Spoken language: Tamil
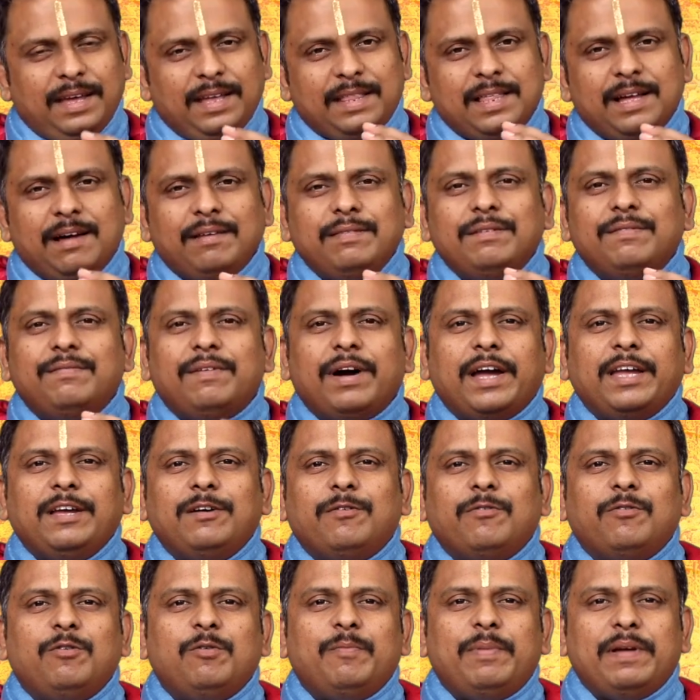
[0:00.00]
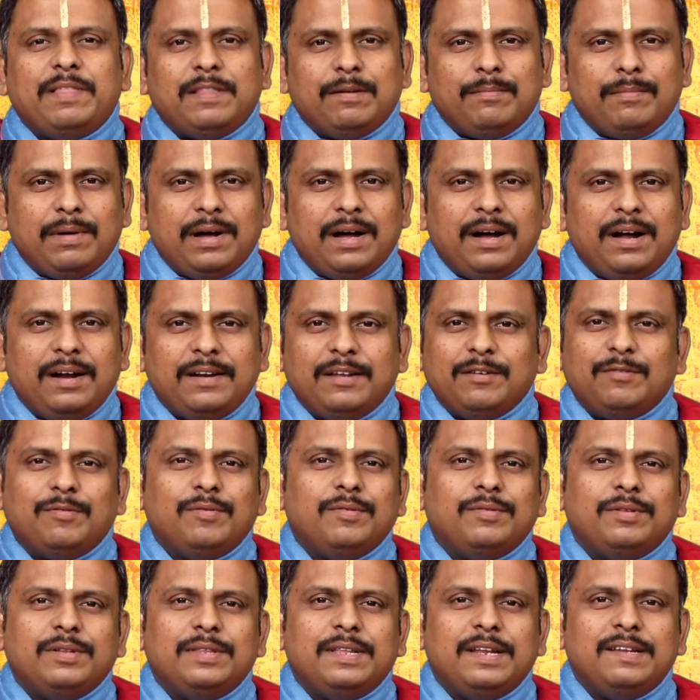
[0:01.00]
ஏதாவது வாங்கி கொண்டு போய் அந்த மகானை
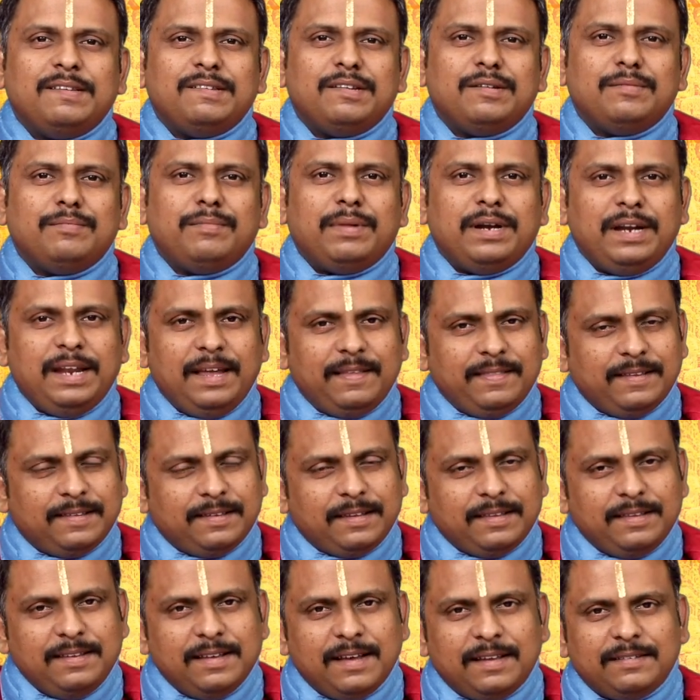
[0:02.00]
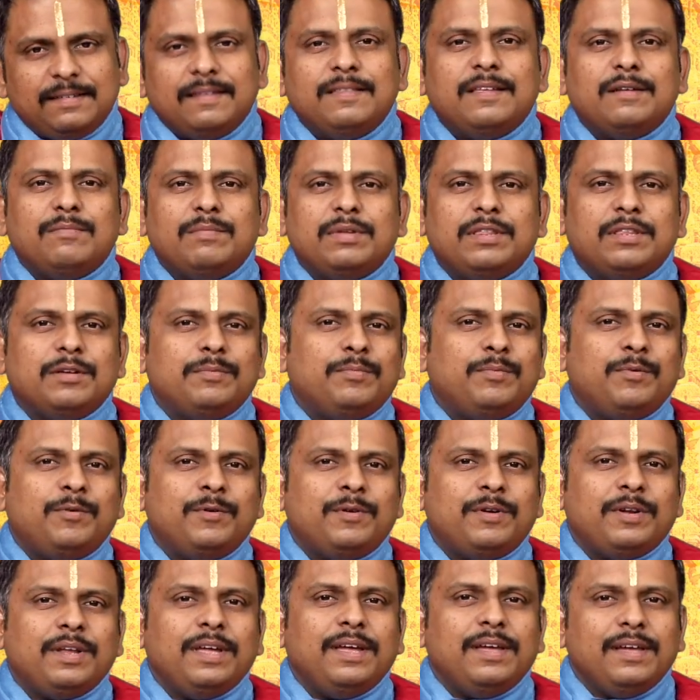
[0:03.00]
கொடுத்து தரிசனம் பண்ணி அந்த சந்யாச தர்மத்தை
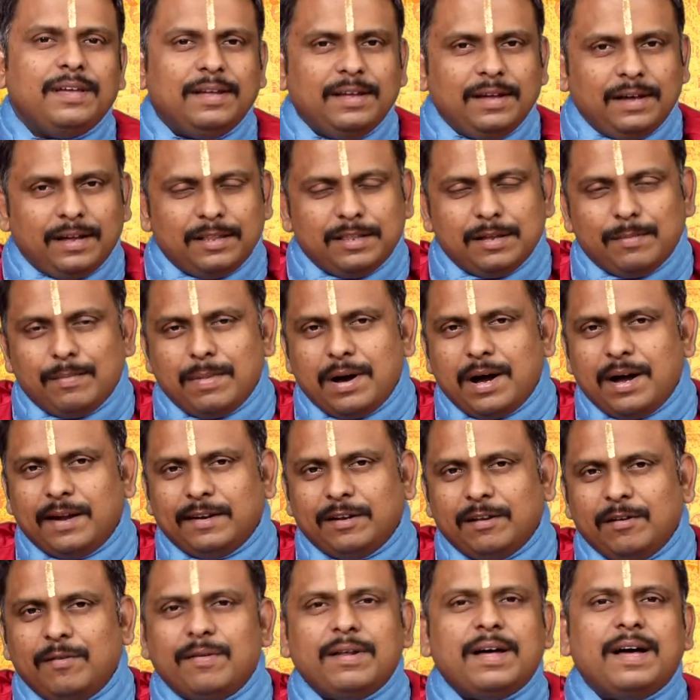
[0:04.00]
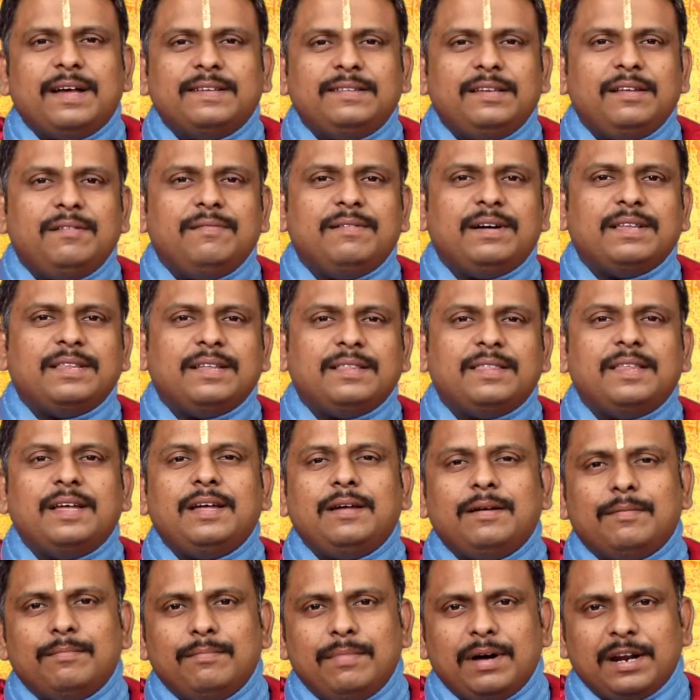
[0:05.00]
போற்றி அந்த மகான்களோட ஆசீர்வாதத்தை
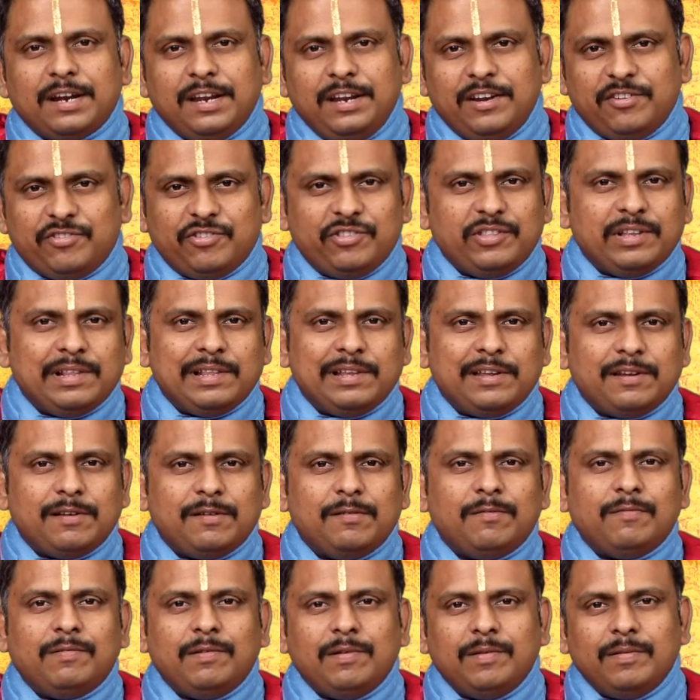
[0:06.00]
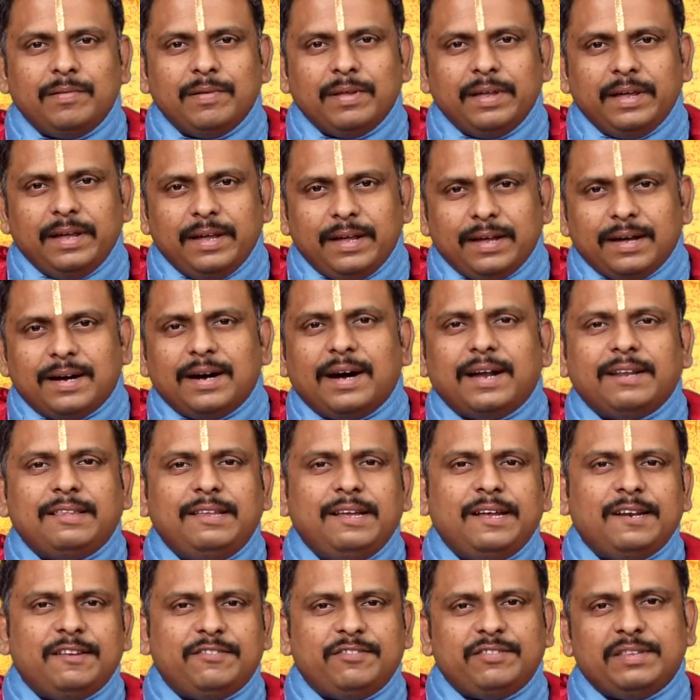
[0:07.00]
பரணி நட்சத்திரத்தில் இருக்கிறவங்களும்
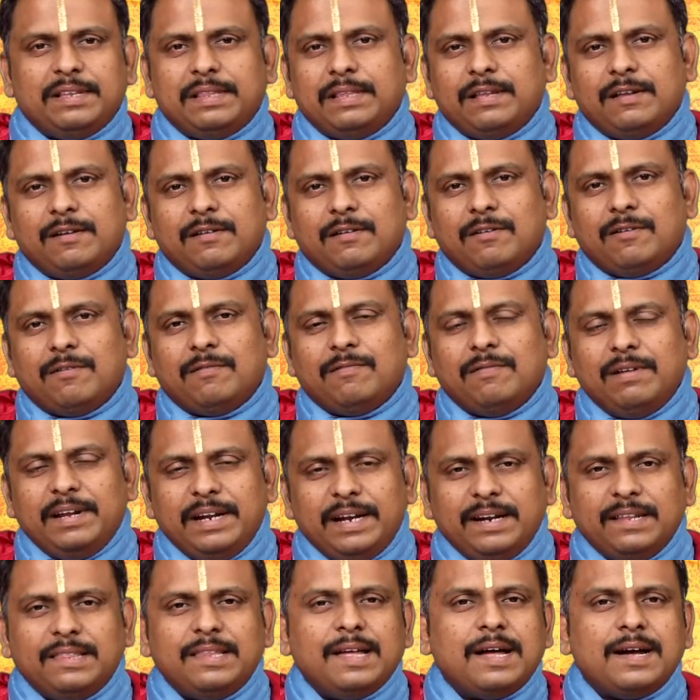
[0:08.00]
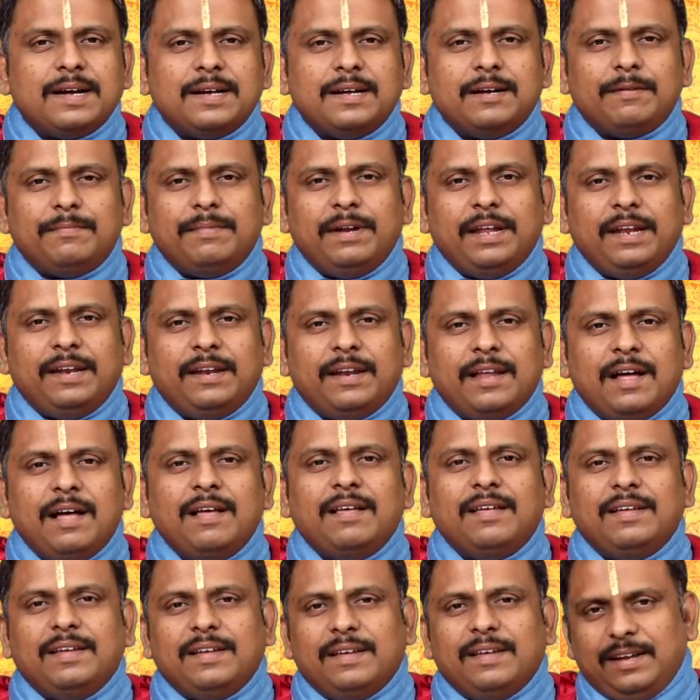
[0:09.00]
கார்த்திகை நட்சத்திரத்தில் இருக்கிறவங்களும் எடுத்தாங்க அப்படின்னா
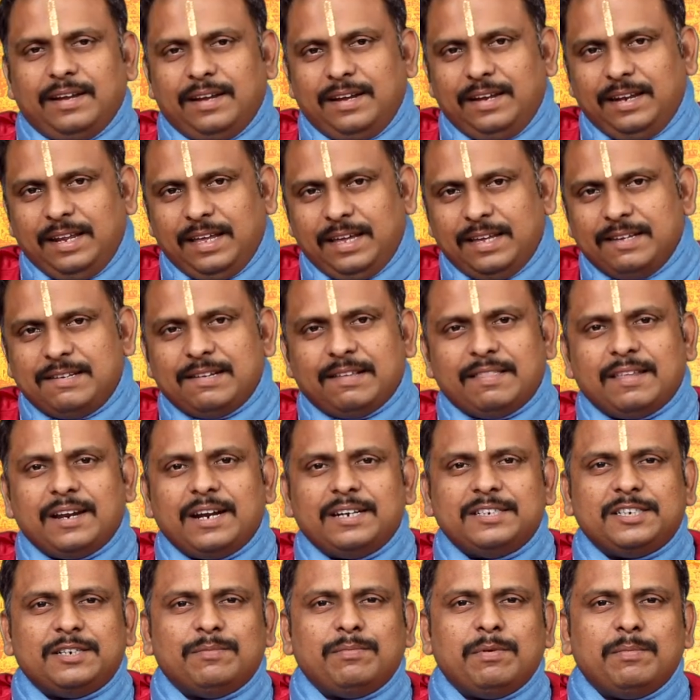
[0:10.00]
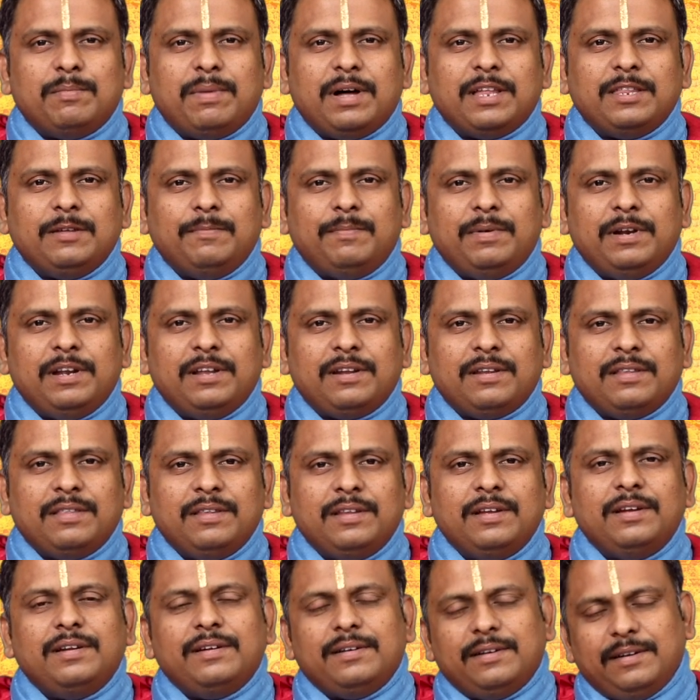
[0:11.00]
இன்றைக்கி சந்திராஷ்டம
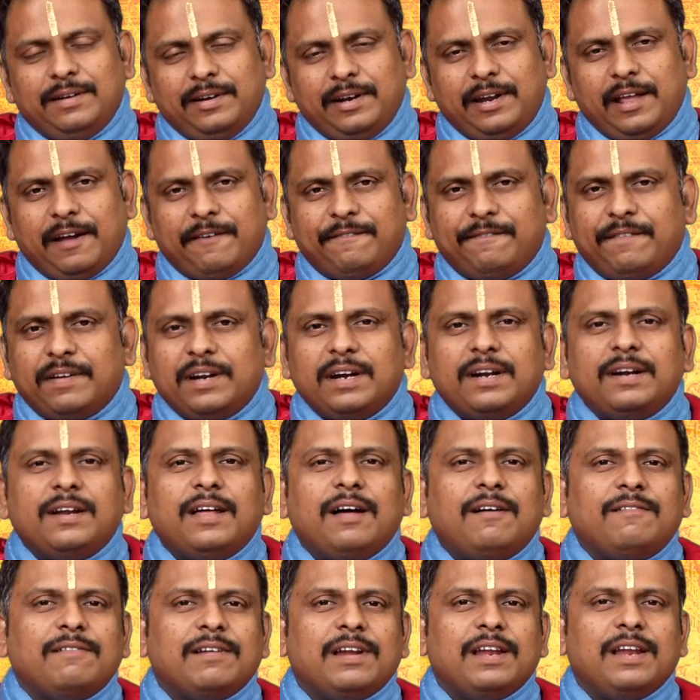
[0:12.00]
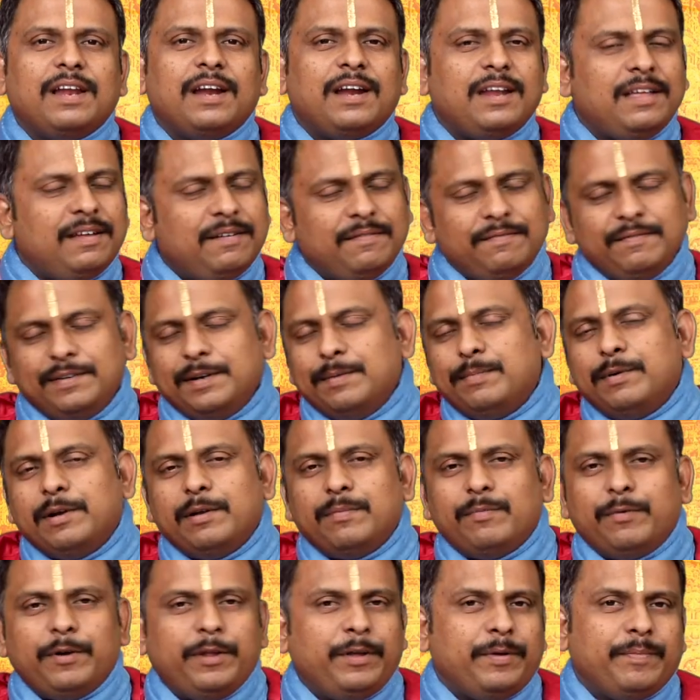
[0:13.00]
பாதிப்பிலிருந்து டெஃபினட்டாக அவர்களால் விடுபட
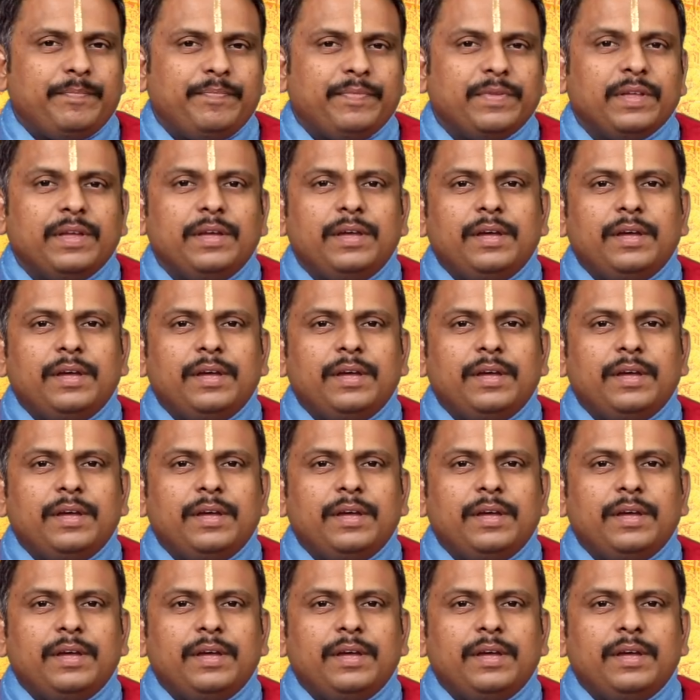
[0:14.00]
முடியும்